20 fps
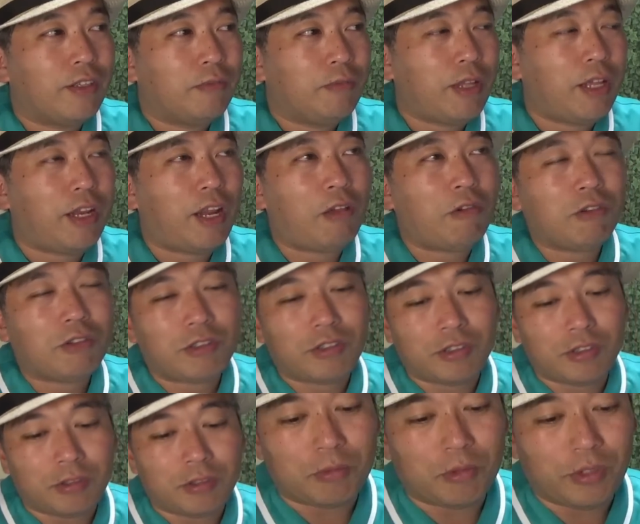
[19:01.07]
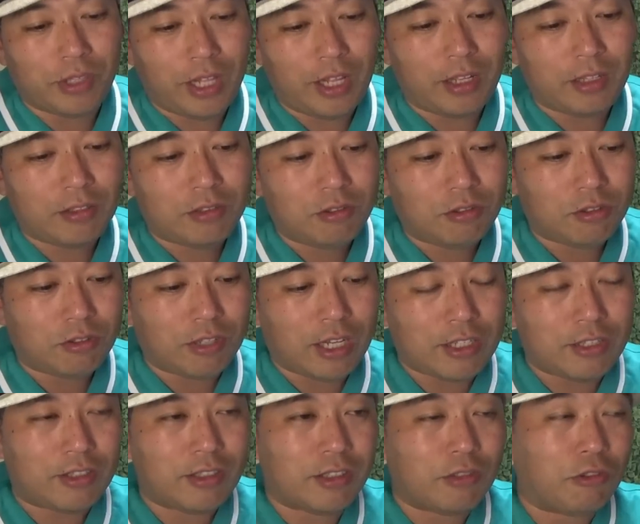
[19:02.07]
ね、レオくもね、ちょっと
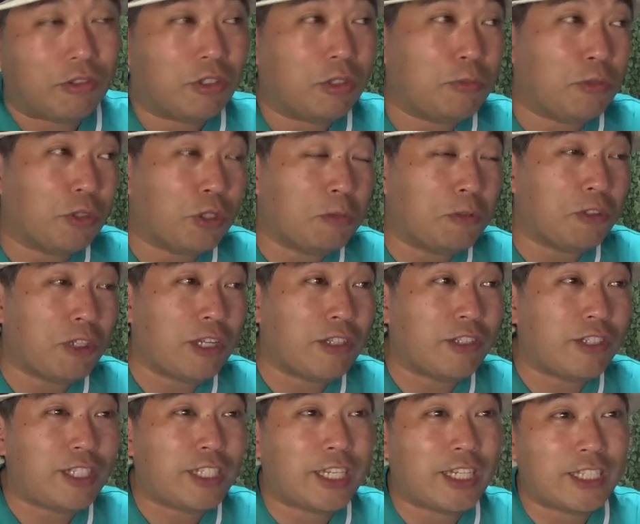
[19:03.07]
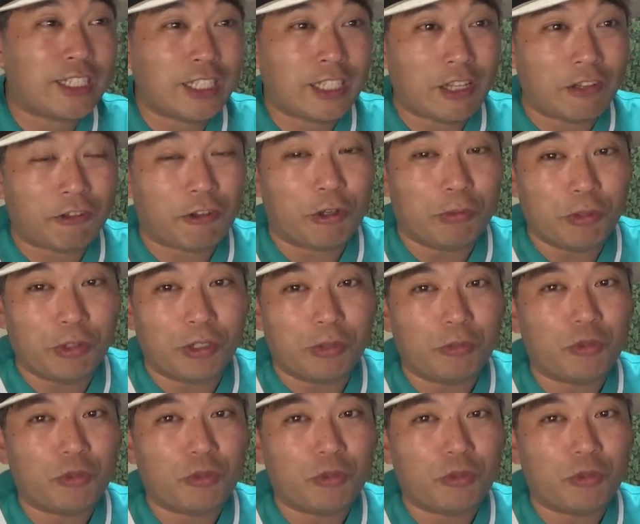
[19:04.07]
音もともと外しがちだったとこも、